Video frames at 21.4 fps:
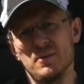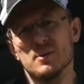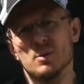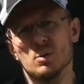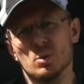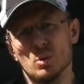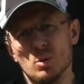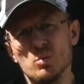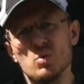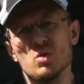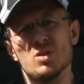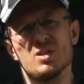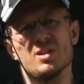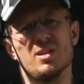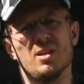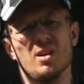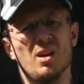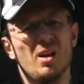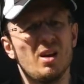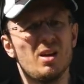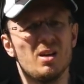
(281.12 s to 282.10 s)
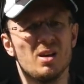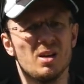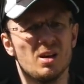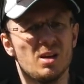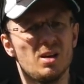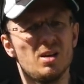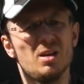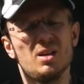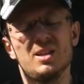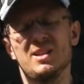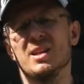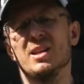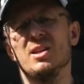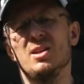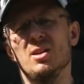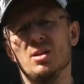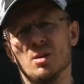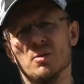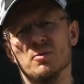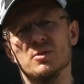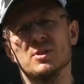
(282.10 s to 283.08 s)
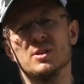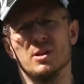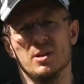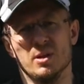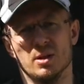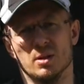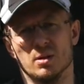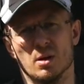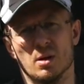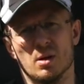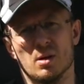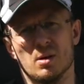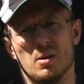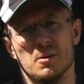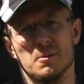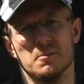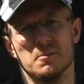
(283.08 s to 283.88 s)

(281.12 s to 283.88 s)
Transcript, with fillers: в том числе и к задирам в цилиндрах.